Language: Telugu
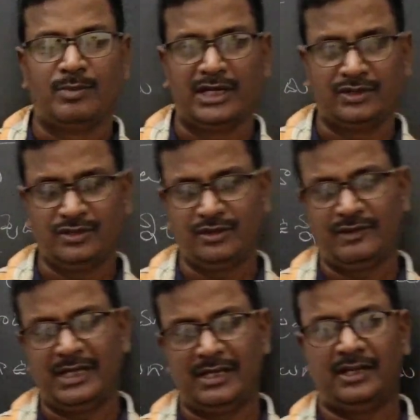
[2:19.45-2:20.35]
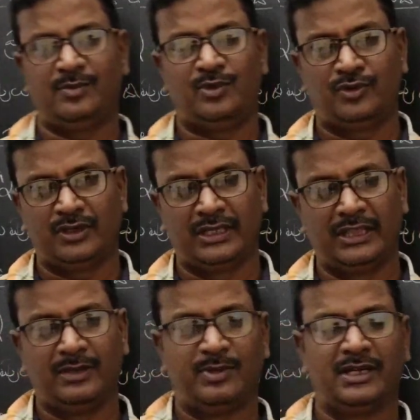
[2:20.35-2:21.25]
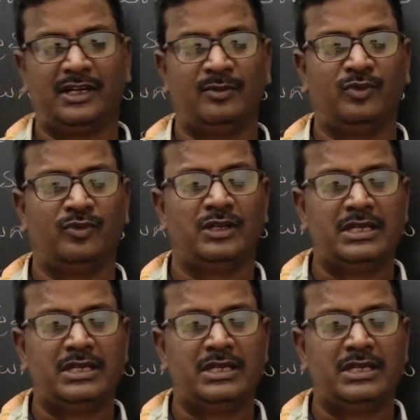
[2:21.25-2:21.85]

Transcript: మనుషులు వెళ్ళేటప్పుడు కింద పడడము